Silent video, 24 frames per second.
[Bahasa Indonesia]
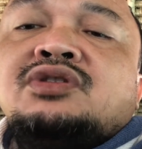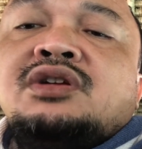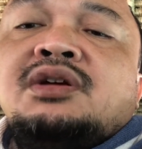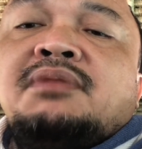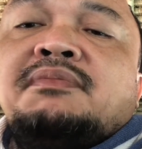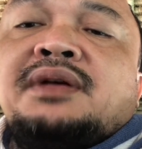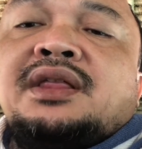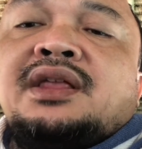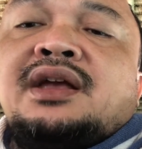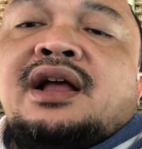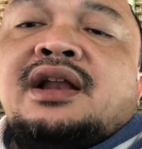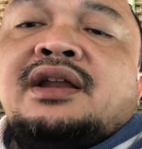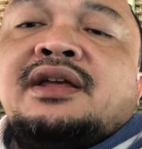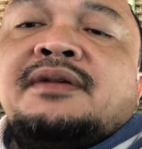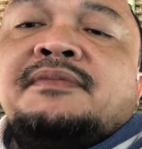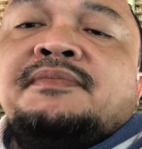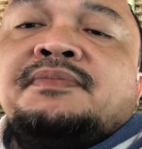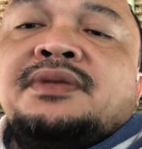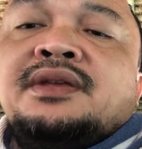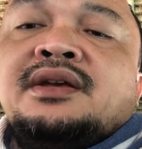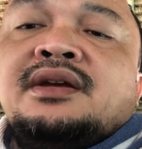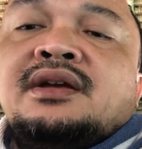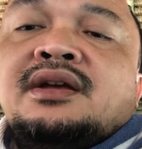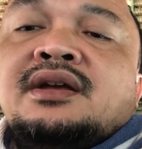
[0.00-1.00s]
0815575094 kali.
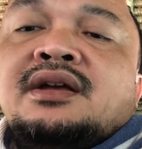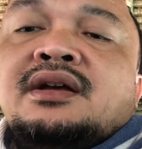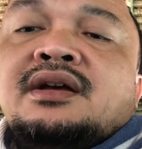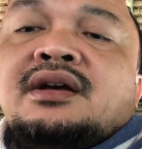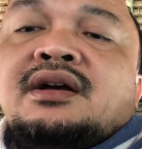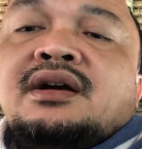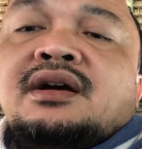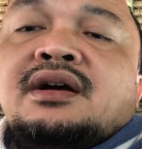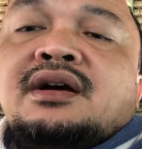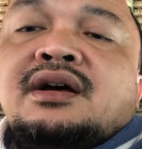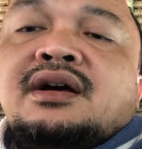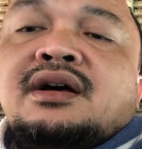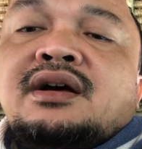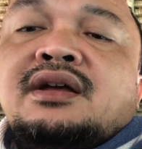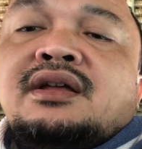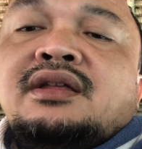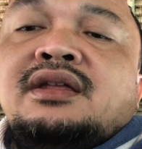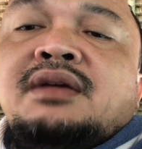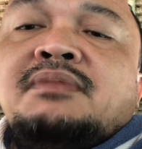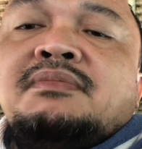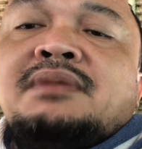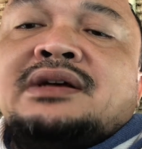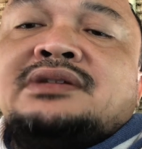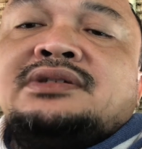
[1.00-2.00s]
E,
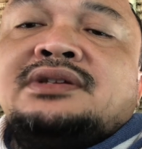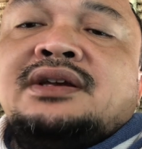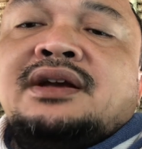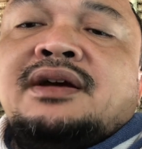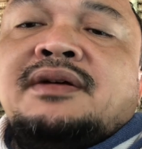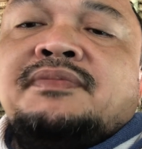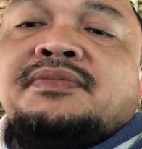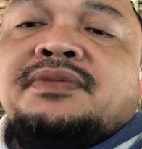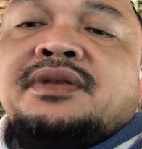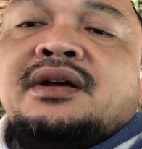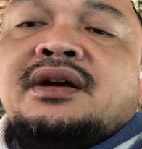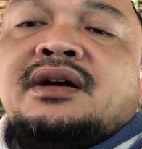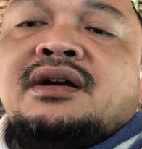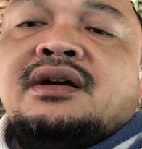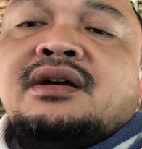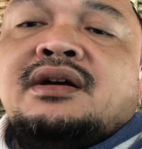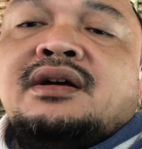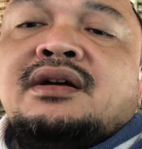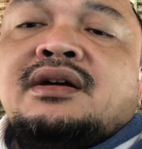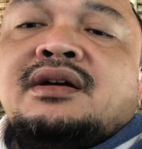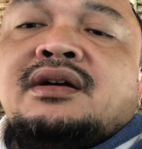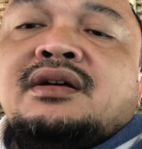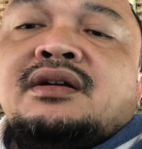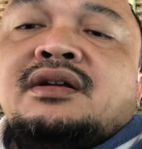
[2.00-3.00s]
Nyimas ya. E,
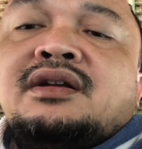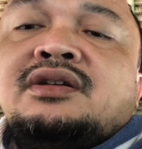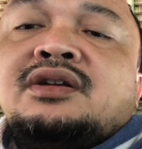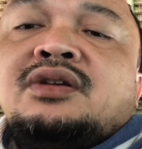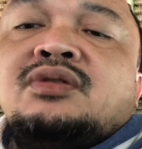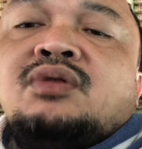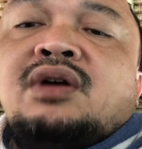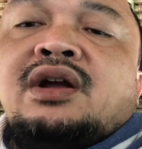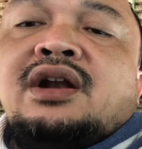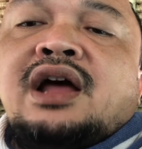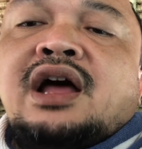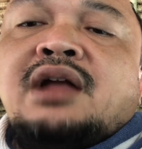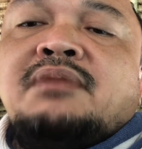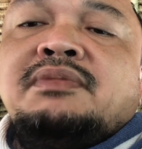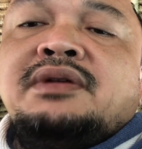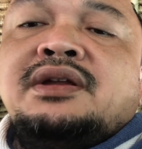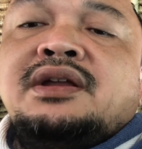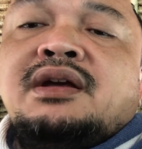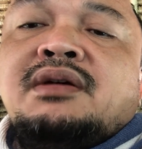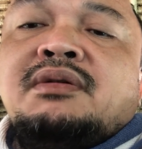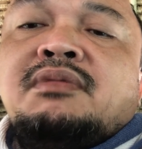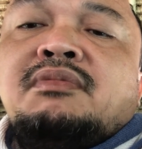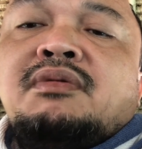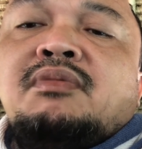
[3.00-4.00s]
di situ ada
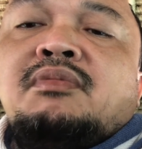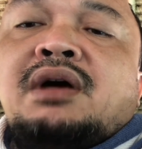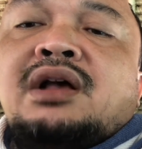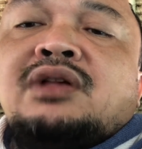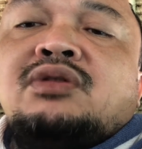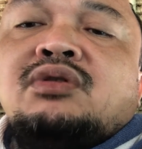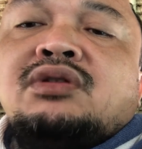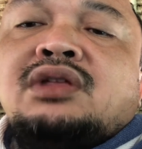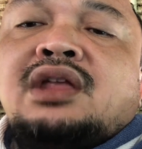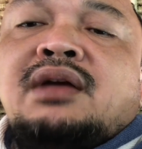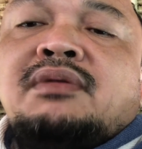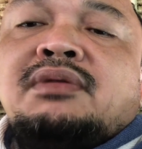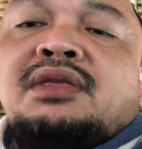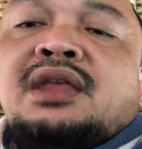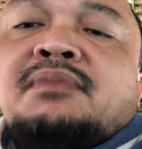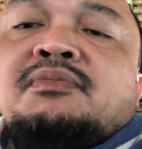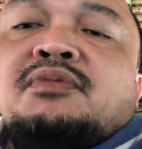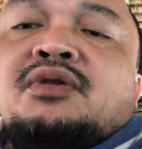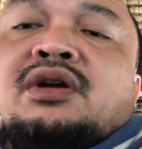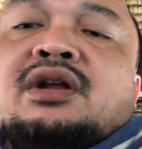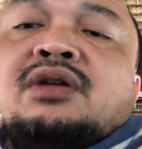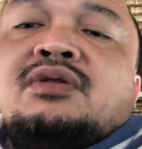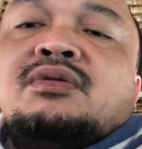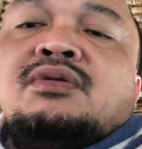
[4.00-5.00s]
adminnya masuk ke
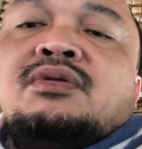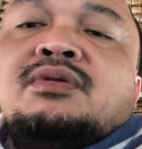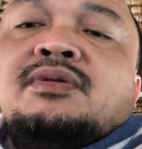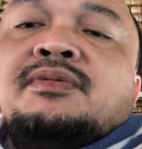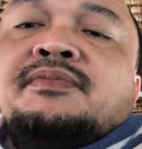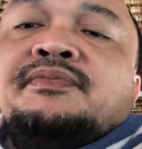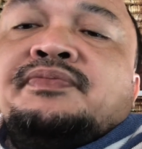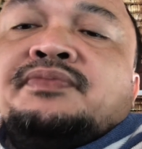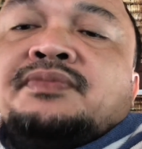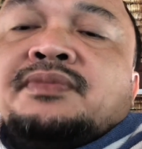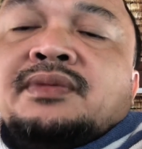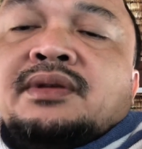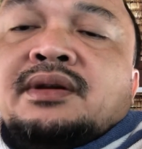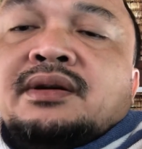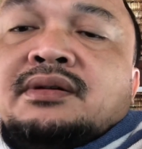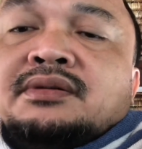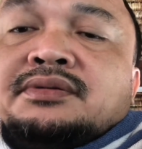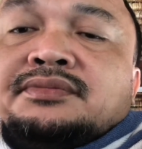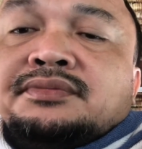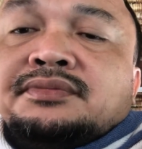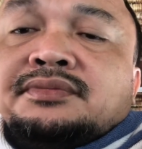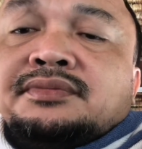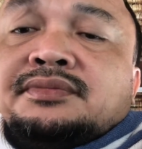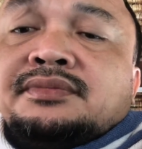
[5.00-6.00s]
temporary dulu.
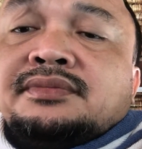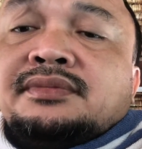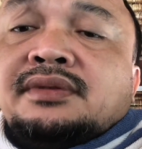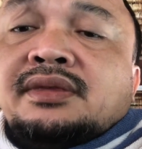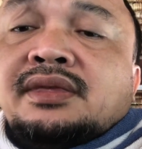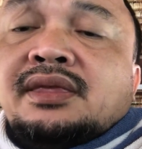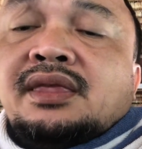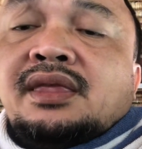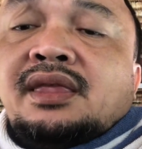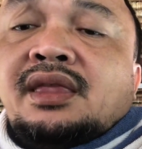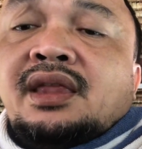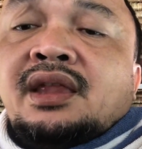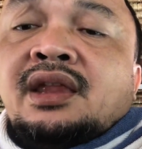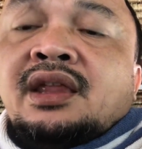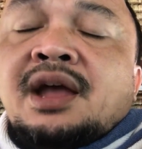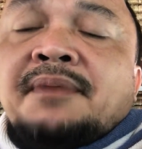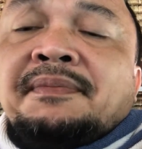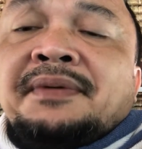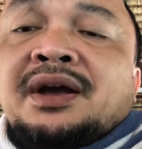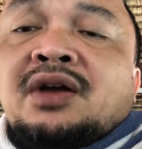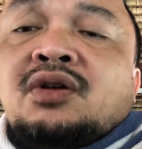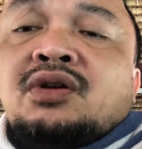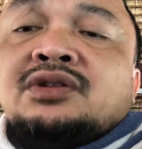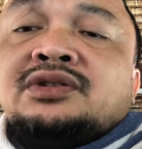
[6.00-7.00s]

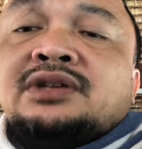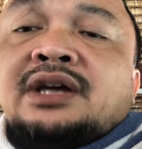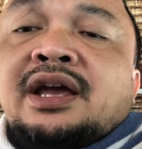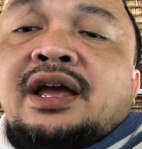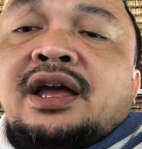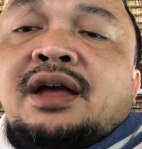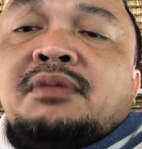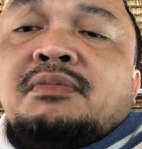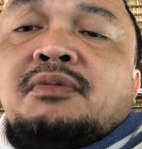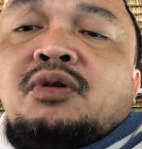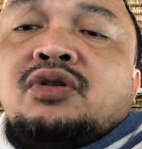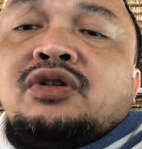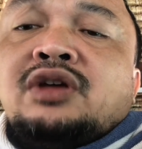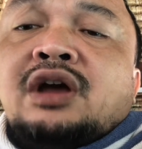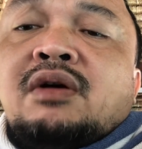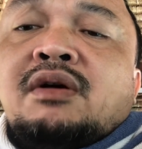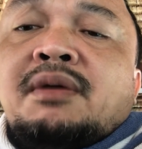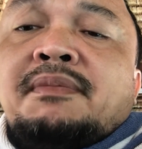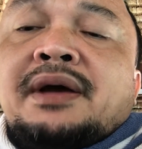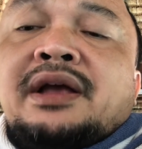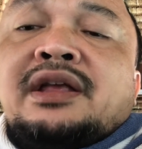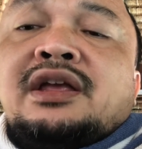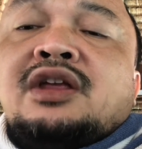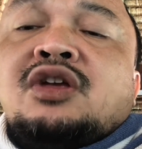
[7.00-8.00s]
Tapi kalau saya mau jawab
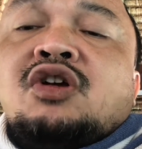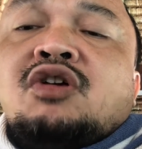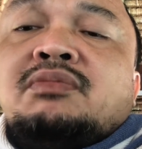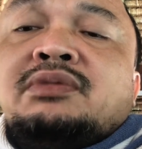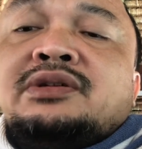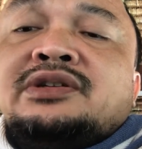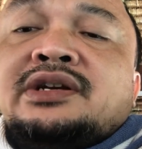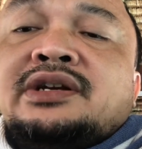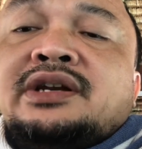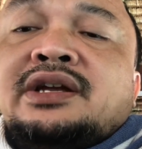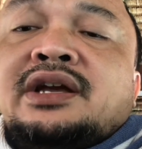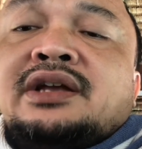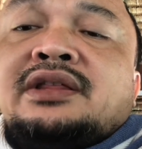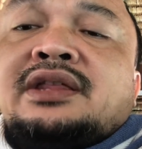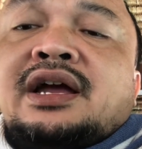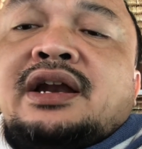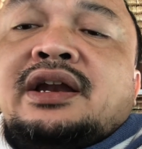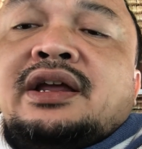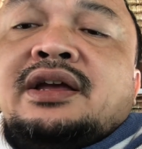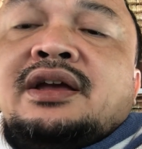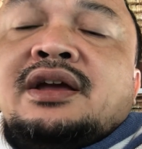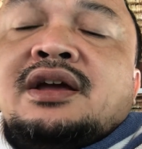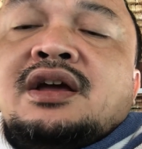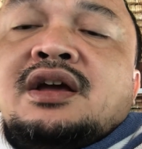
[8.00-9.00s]
hanya jawab di sini yang
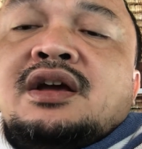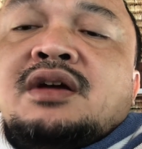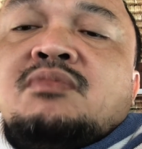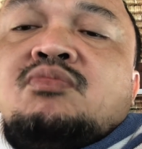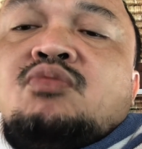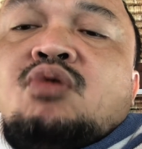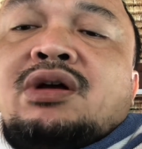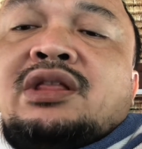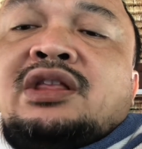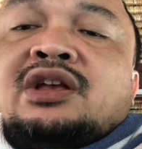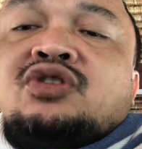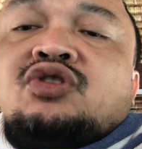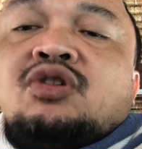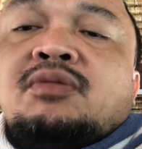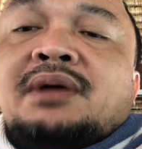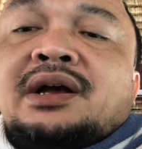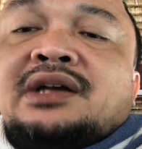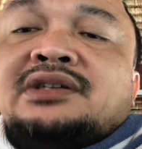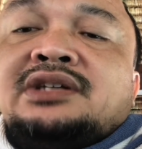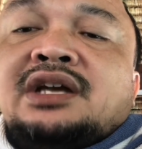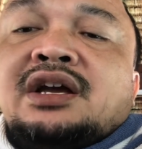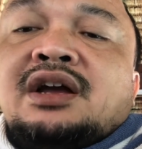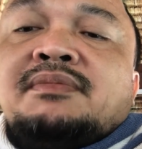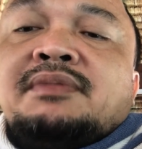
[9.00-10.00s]
tadi buat
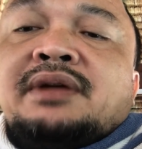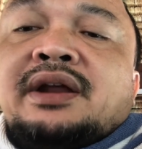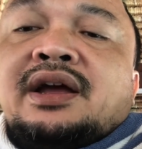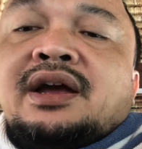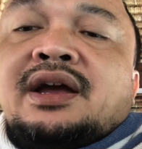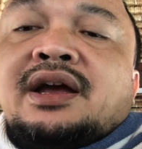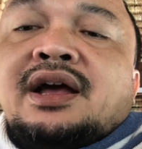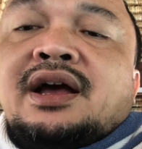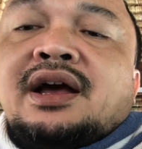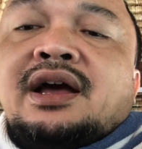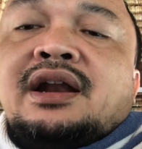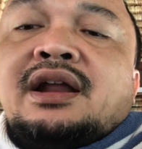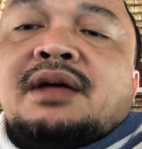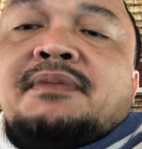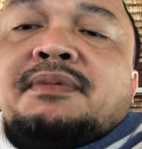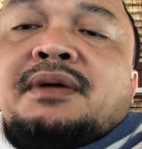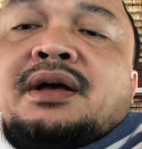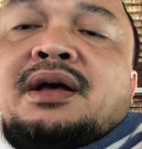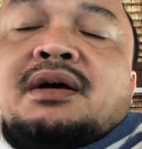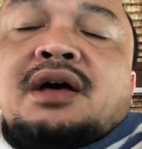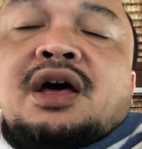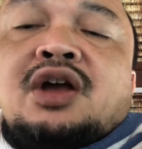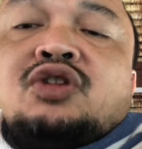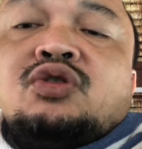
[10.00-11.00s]
informasi ke mereka karena apa
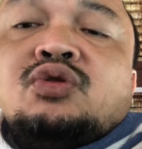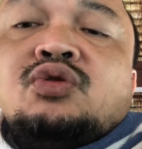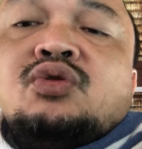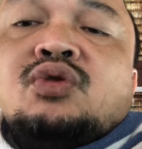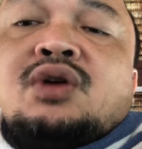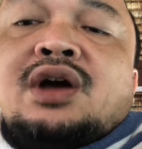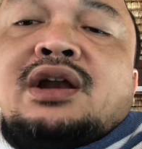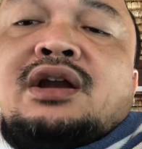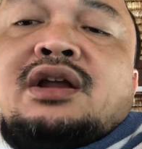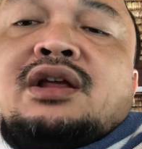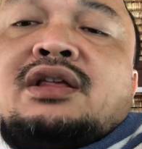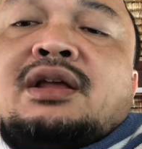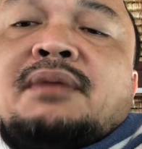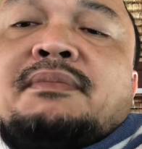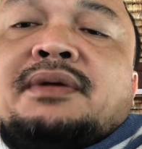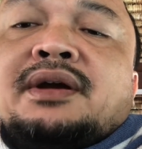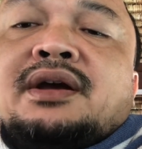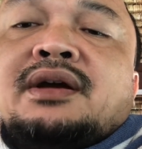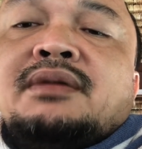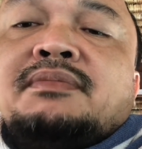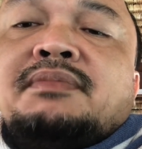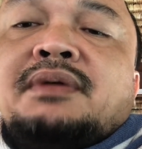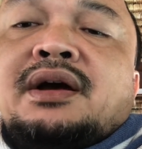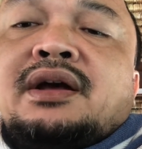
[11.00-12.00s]
harus tunjukkan sampai
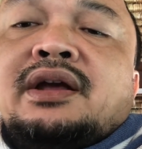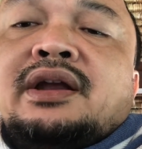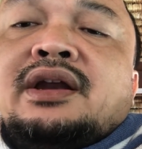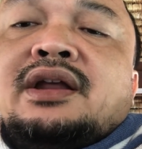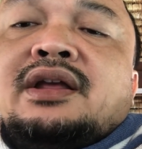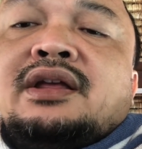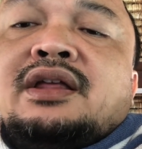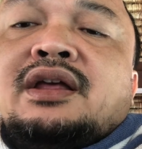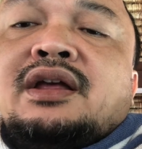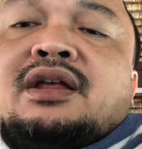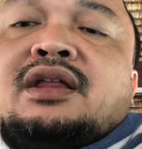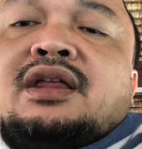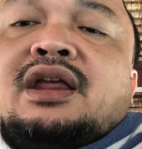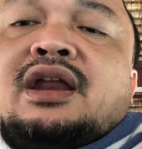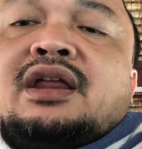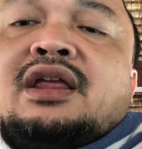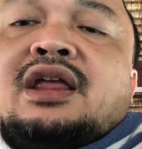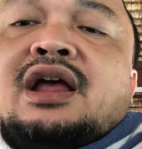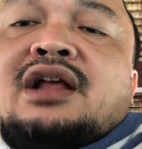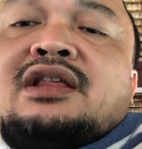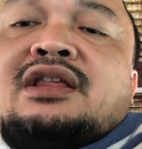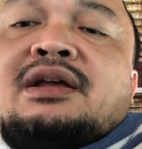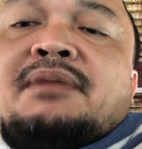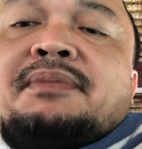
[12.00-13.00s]
ke ini. Jadi
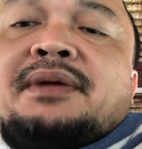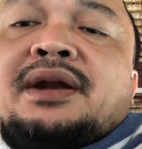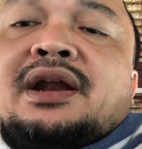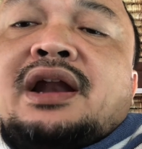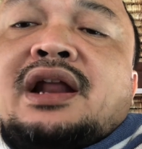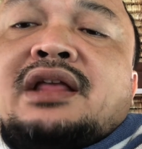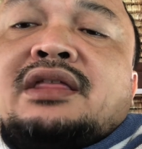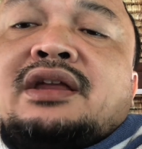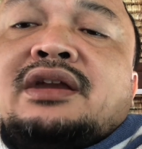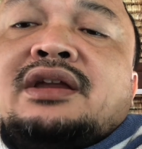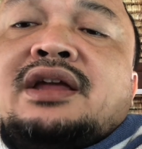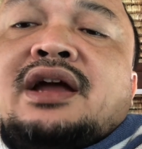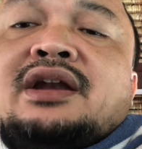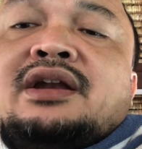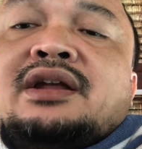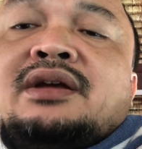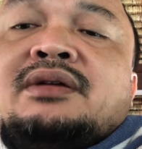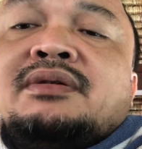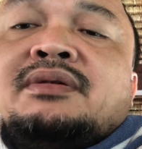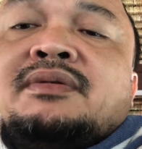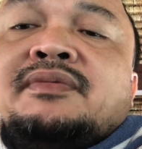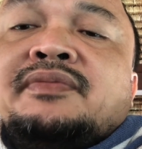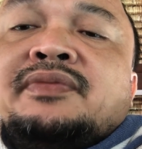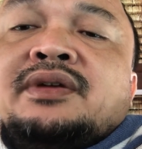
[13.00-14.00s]
jangan sampai lelang terjadi
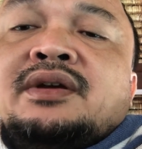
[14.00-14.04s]
gitu.